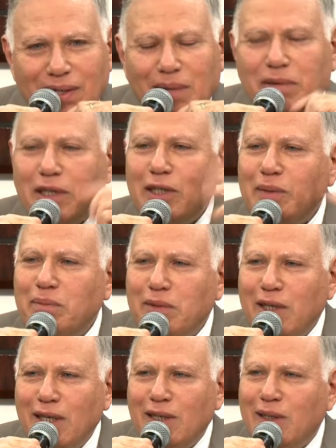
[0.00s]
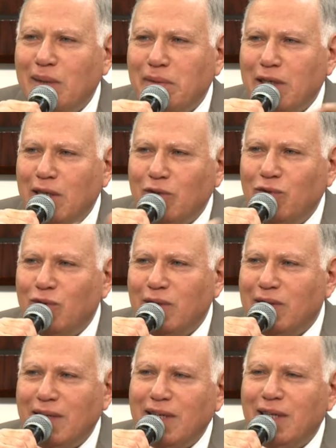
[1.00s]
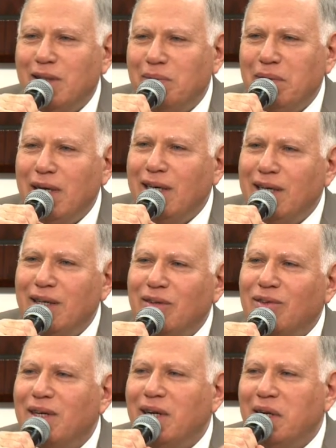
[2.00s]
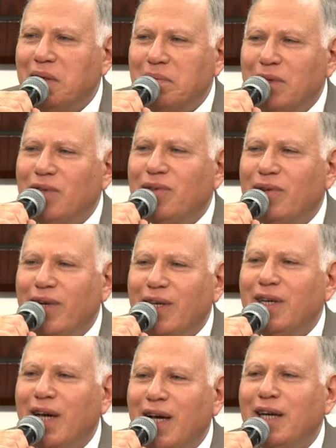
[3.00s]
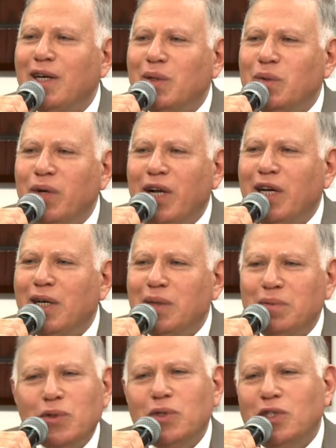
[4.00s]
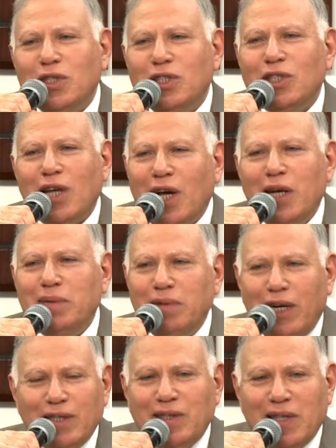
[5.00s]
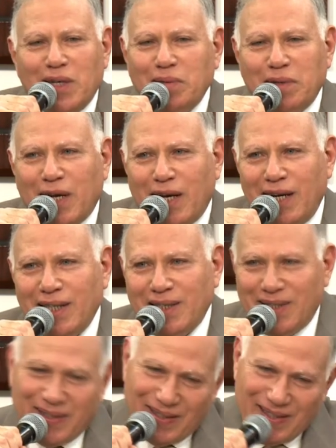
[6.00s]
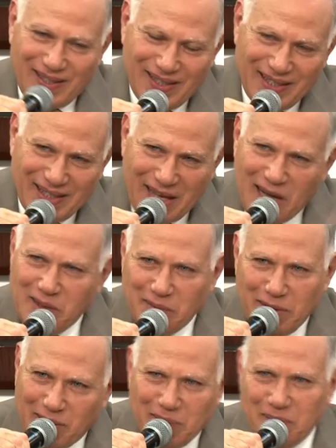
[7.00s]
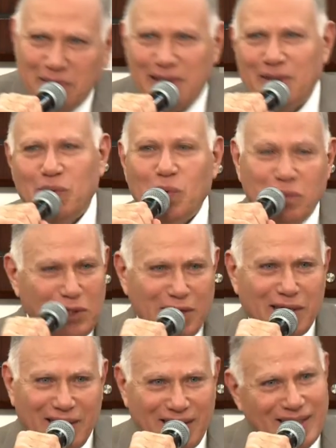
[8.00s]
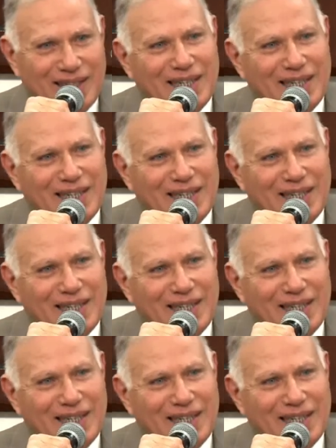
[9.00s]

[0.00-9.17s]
طب أجيب منين طب أكف إزاي ما هذا لمثل هؤلاء ما كنتش عامل حسابي على كده أنا بطمن ومش أنا